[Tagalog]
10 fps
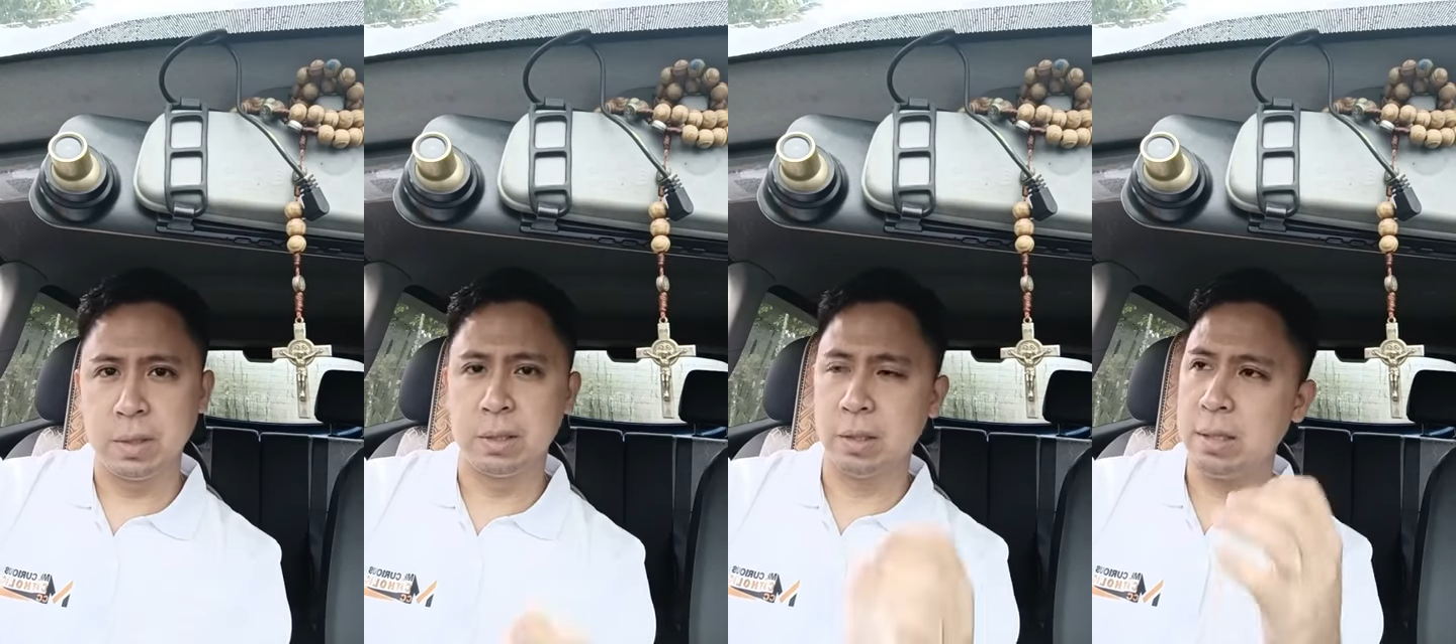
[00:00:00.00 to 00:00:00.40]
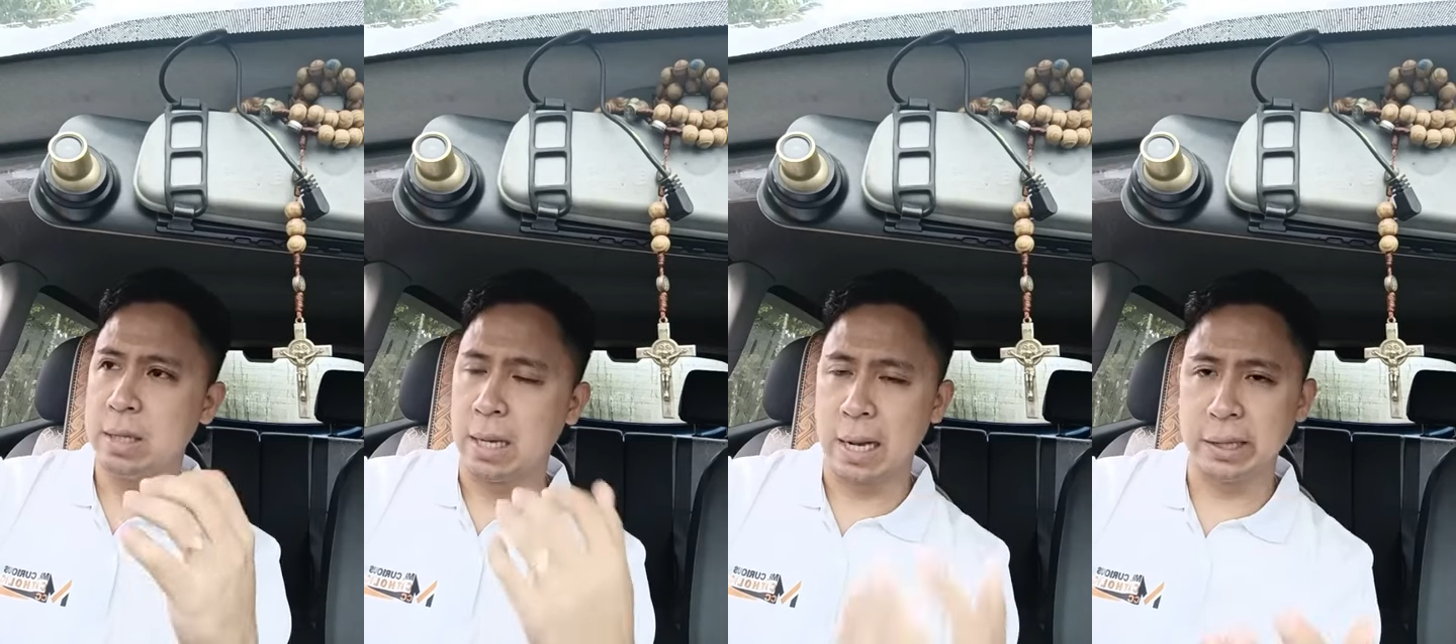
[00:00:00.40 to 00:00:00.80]
no,
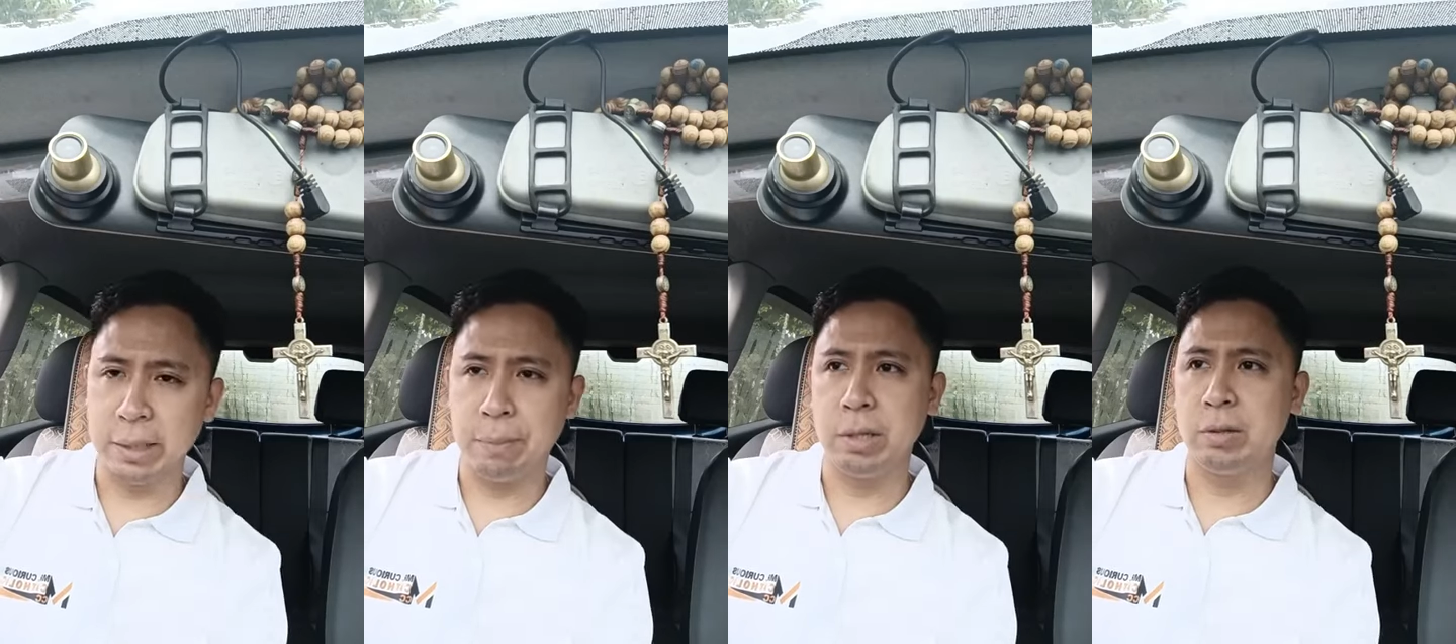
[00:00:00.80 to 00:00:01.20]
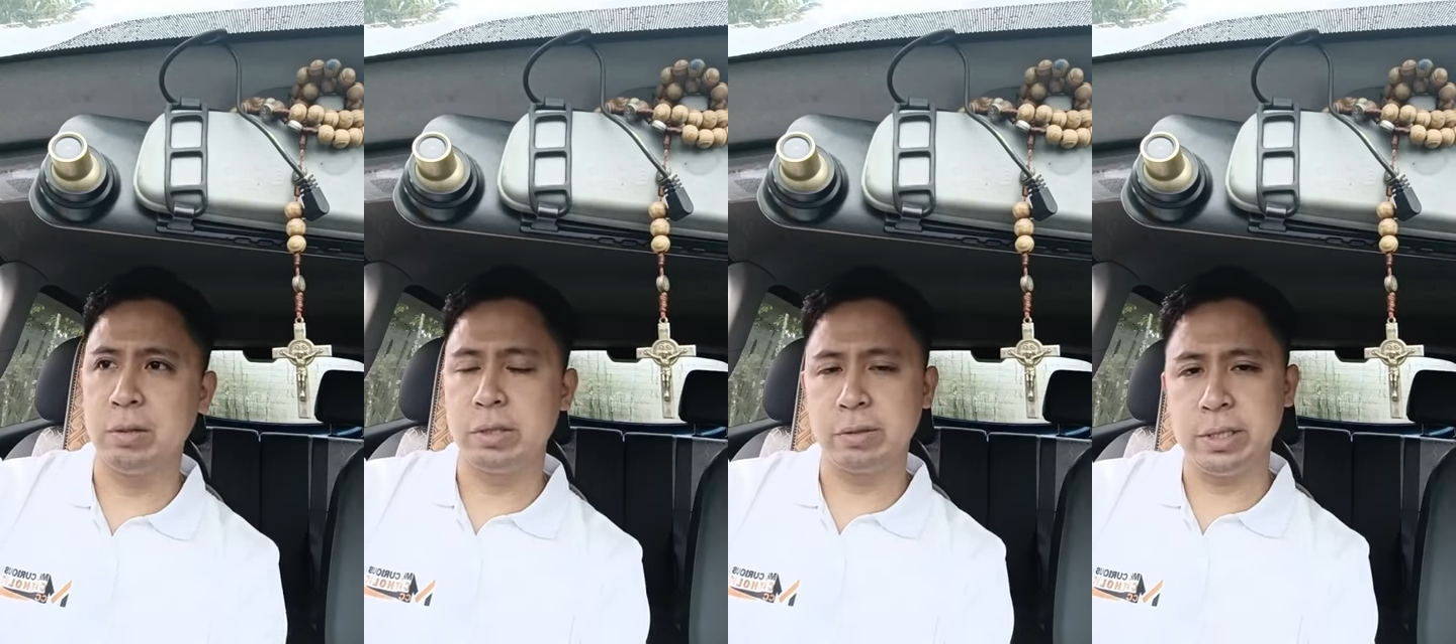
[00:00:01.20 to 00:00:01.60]
ang ating
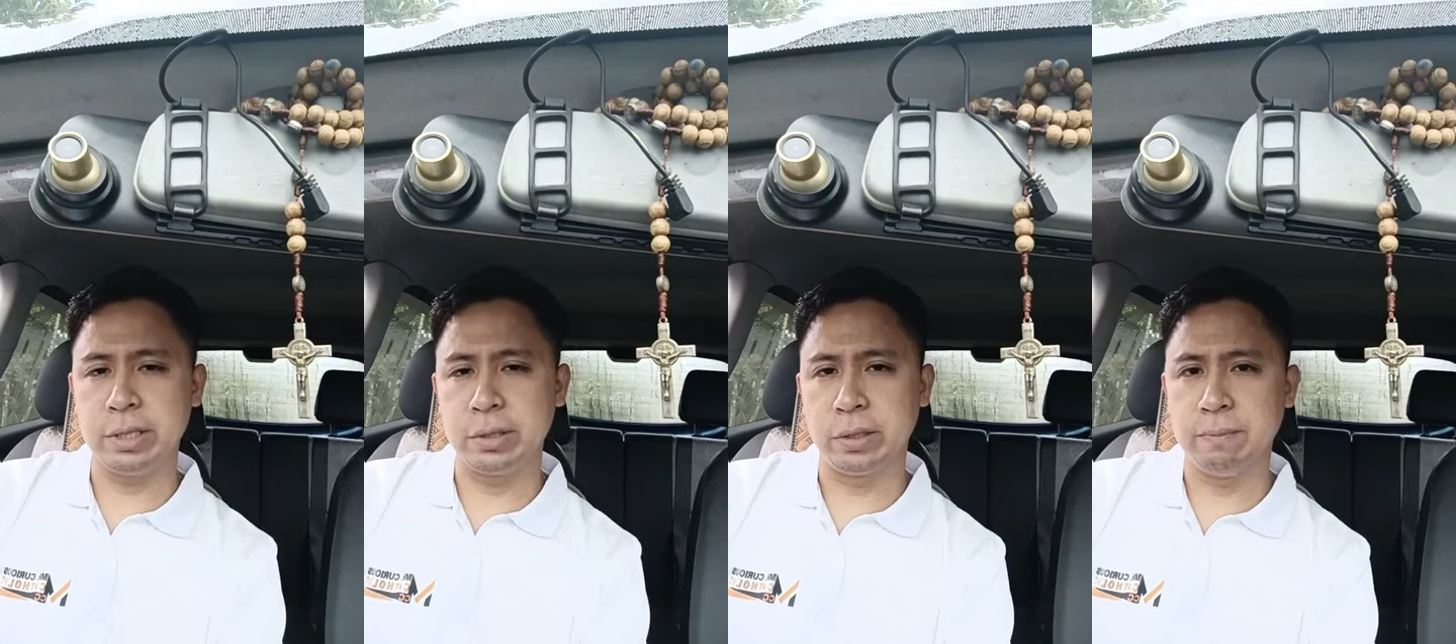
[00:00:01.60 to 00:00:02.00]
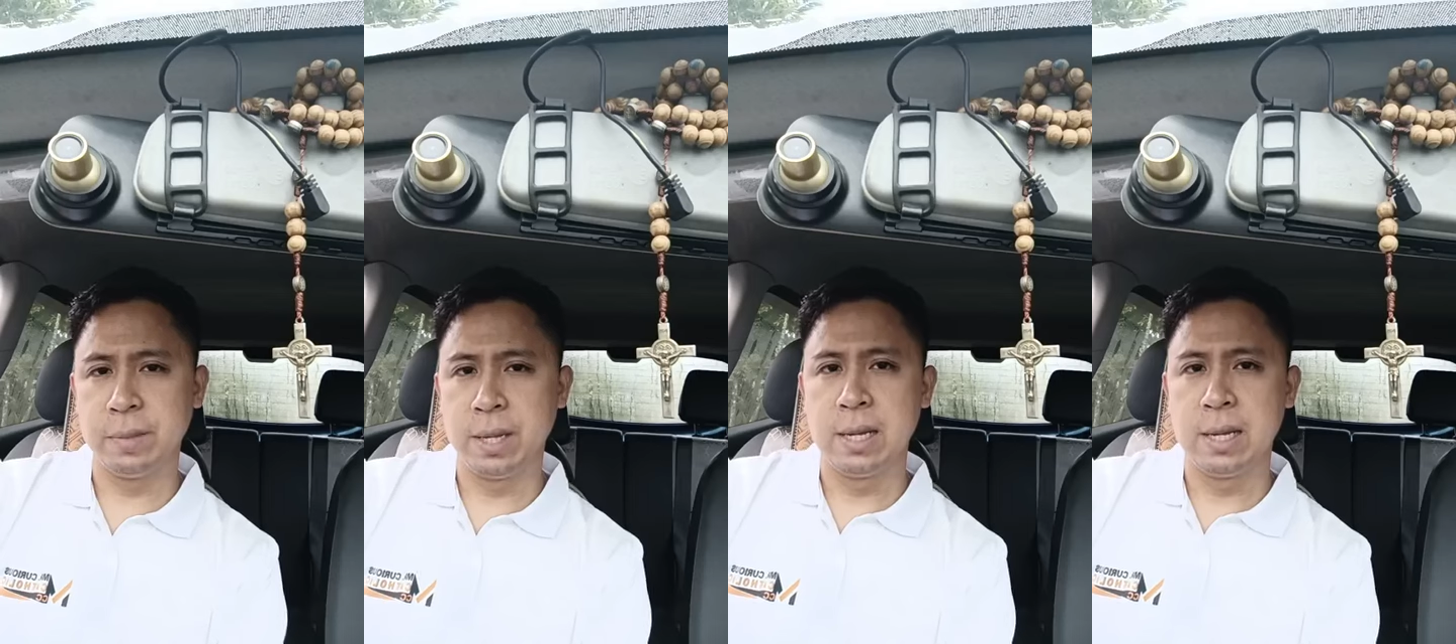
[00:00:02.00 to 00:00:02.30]
Panginoong Iso Kristo,